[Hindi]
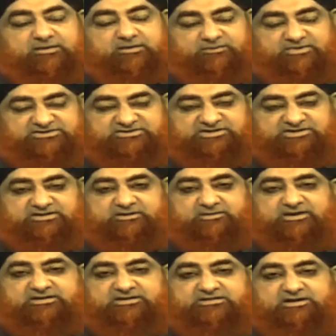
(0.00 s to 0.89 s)
बच्चे
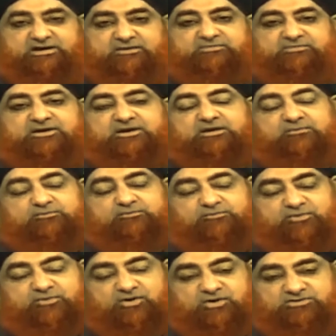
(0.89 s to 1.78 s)
अदब एहतराम करें
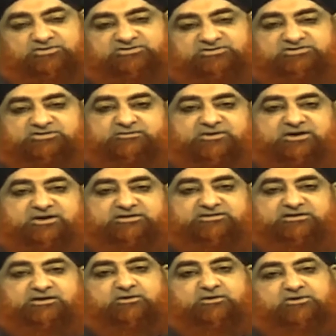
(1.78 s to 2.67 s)
बहुत अच्छी बात
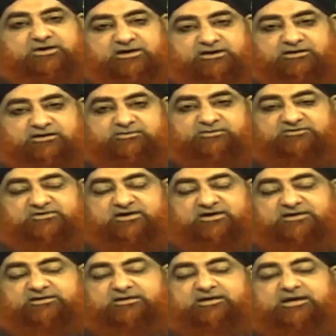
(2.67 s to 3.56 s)
है और करना भी
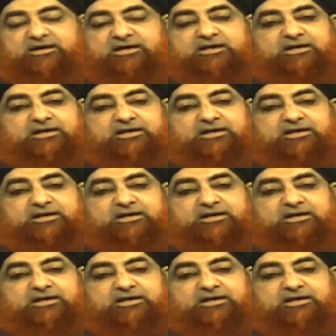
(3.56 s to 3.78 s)
चाहिए